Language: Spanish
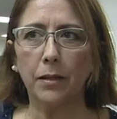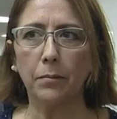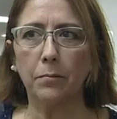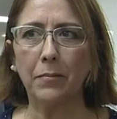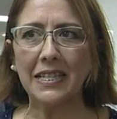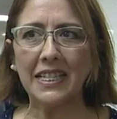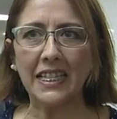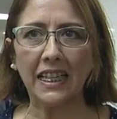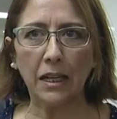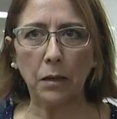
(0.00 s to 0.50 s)

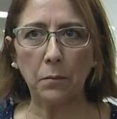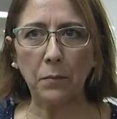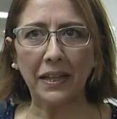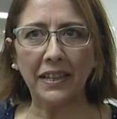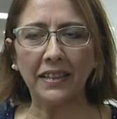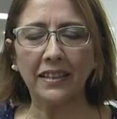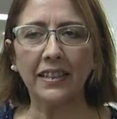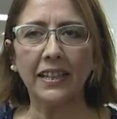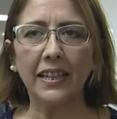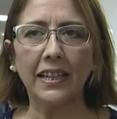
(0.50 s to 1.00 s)

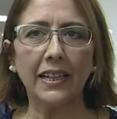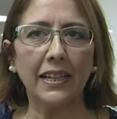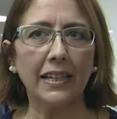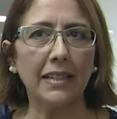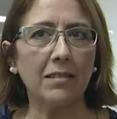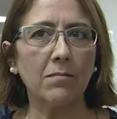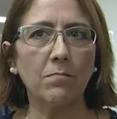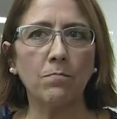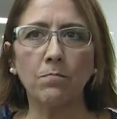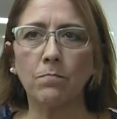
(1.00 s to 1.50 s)
básicamente
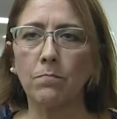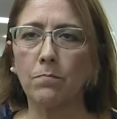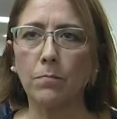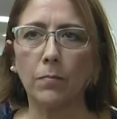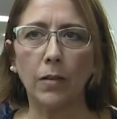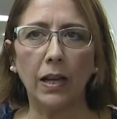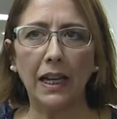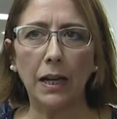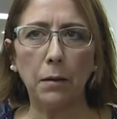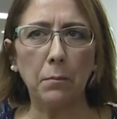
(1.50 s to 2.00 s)
mm,
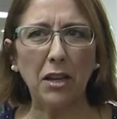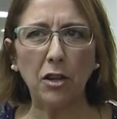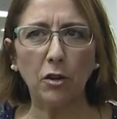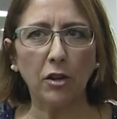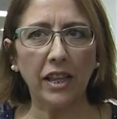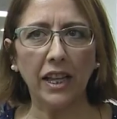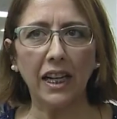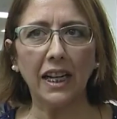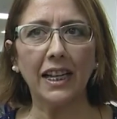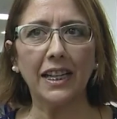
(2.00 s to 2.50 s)
la
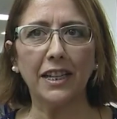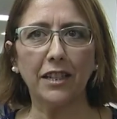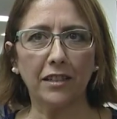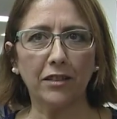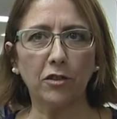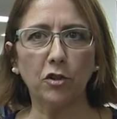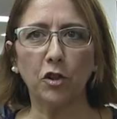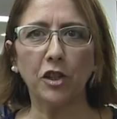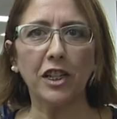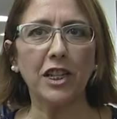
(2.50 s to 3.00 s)
mayoría de las
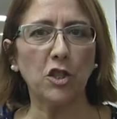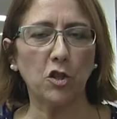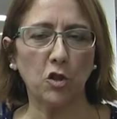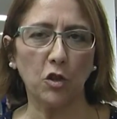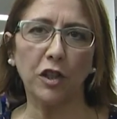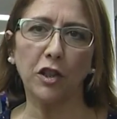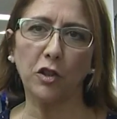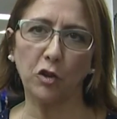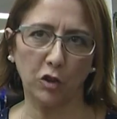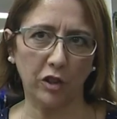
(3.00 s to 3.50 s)
historias
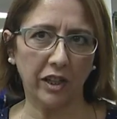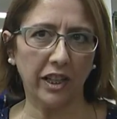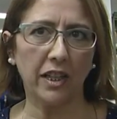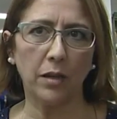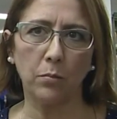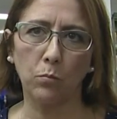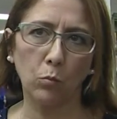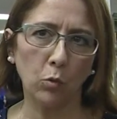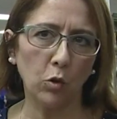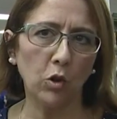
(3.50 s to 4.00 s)
son historias
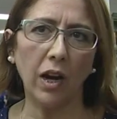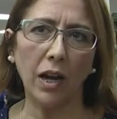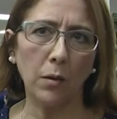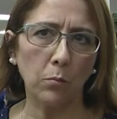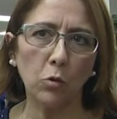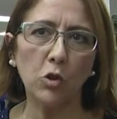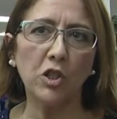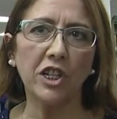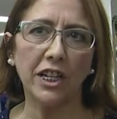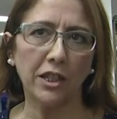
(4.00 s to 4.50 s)
de, hay
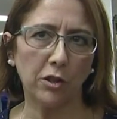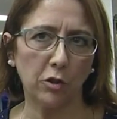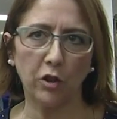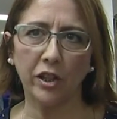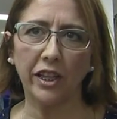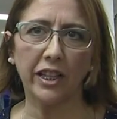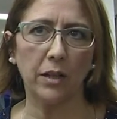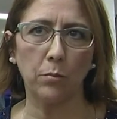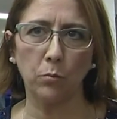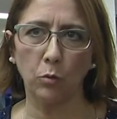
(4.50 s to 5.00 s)
muchas
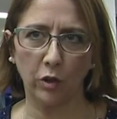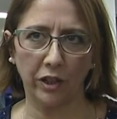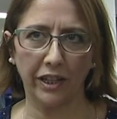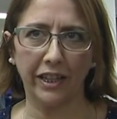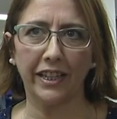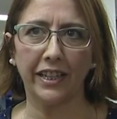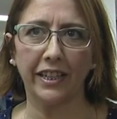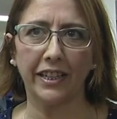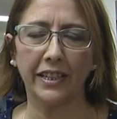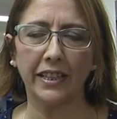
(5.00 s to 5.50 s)
historias de
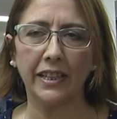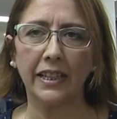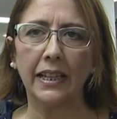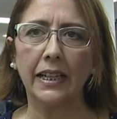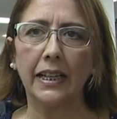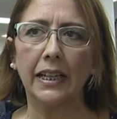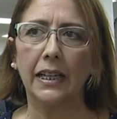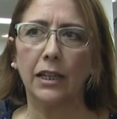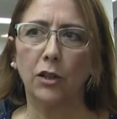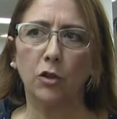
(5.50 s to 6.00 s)
mujeres
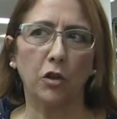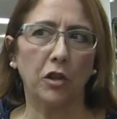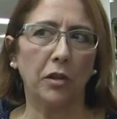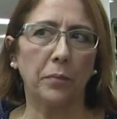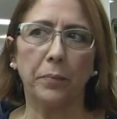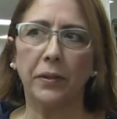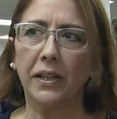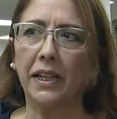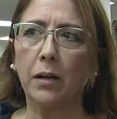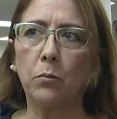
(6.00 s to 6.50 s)
nos
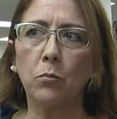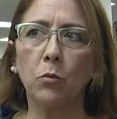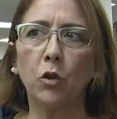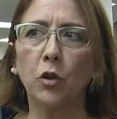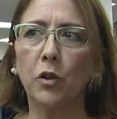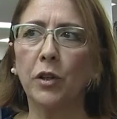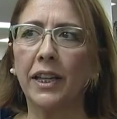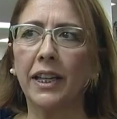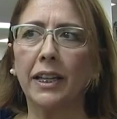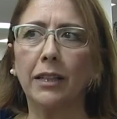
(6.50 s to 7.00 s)

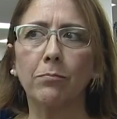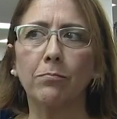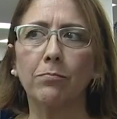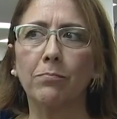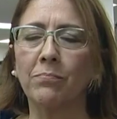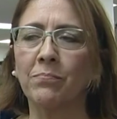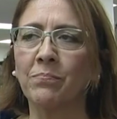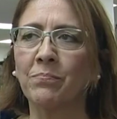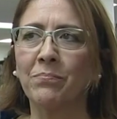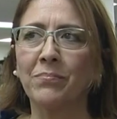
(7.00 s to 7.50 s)
inspiramos
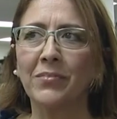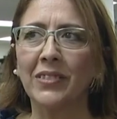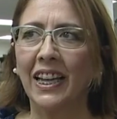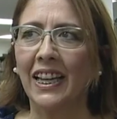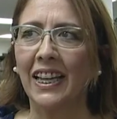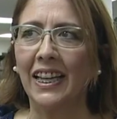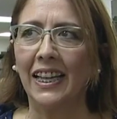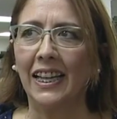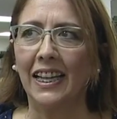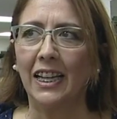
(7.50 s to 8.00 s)
en,
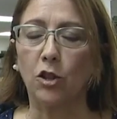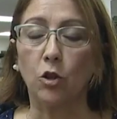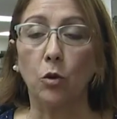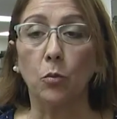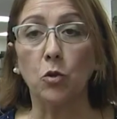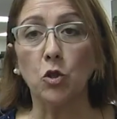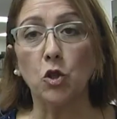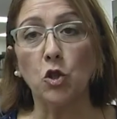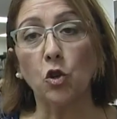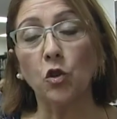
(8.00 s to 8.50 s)

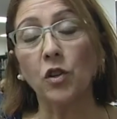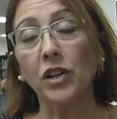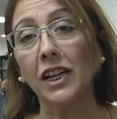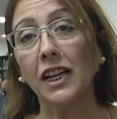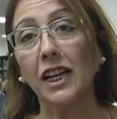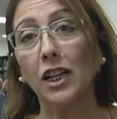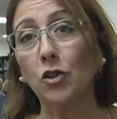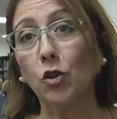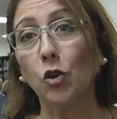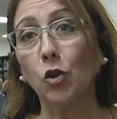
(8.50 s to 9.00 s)
como son
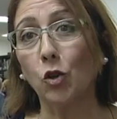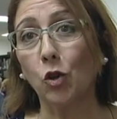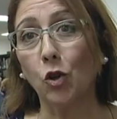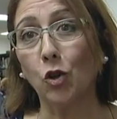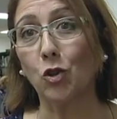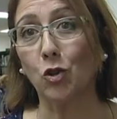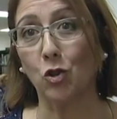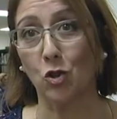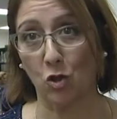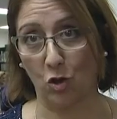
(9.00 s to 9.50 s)
relatos
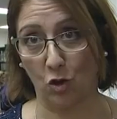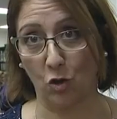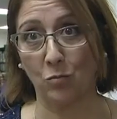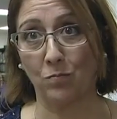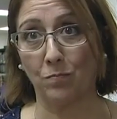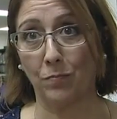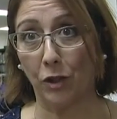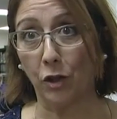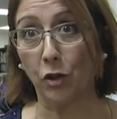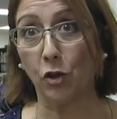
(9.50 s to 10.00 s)
cortos,
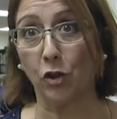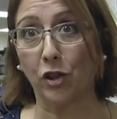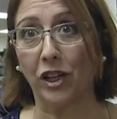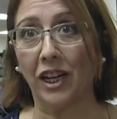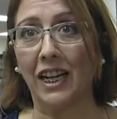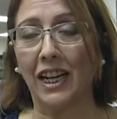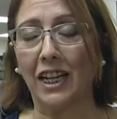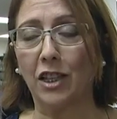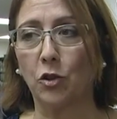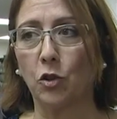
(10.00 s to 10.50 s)
son
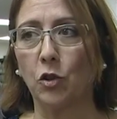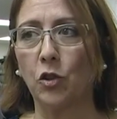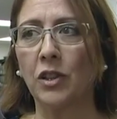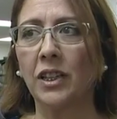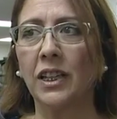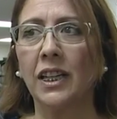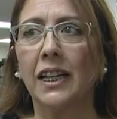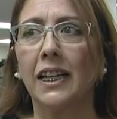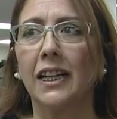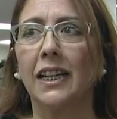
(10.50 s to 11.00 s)
microrelatos,
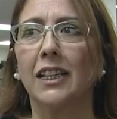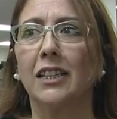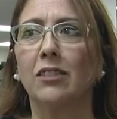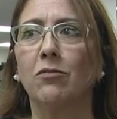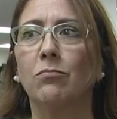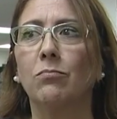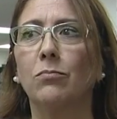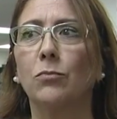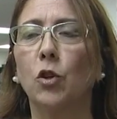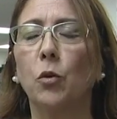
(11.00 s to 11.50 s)

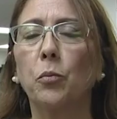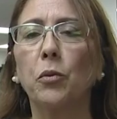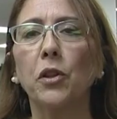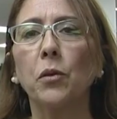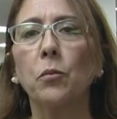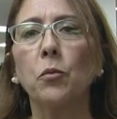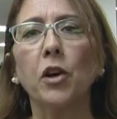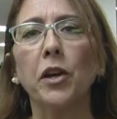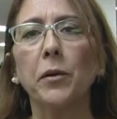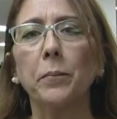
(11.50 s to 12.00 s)
no
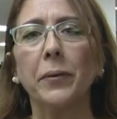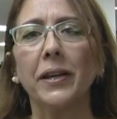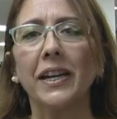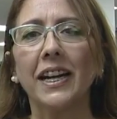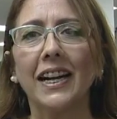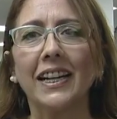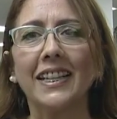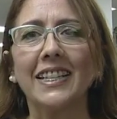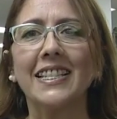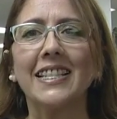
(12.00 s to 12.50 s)
podemos
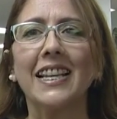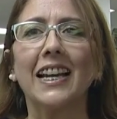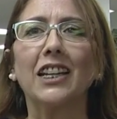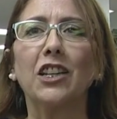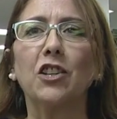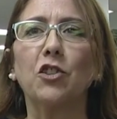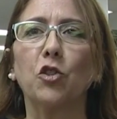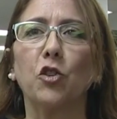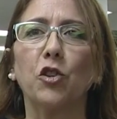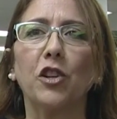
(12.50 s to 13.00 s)
esperar que sean
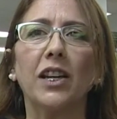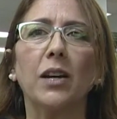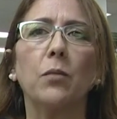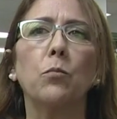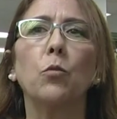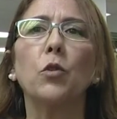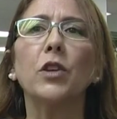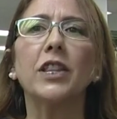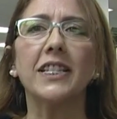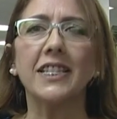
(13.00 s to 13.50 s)
historias
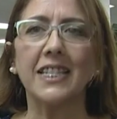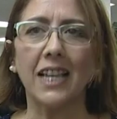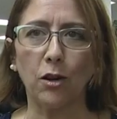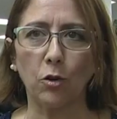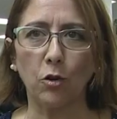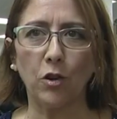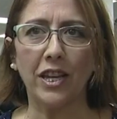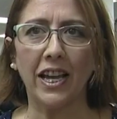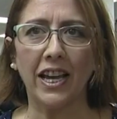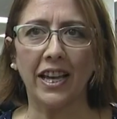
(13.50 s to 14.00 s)
muy
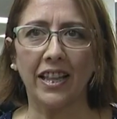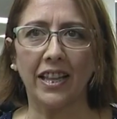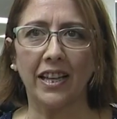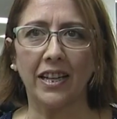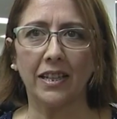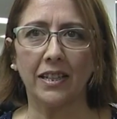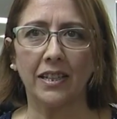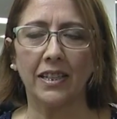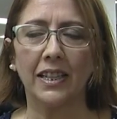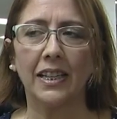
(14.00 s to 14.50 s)

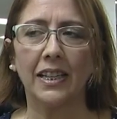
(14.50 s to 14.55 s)
desarrolladas.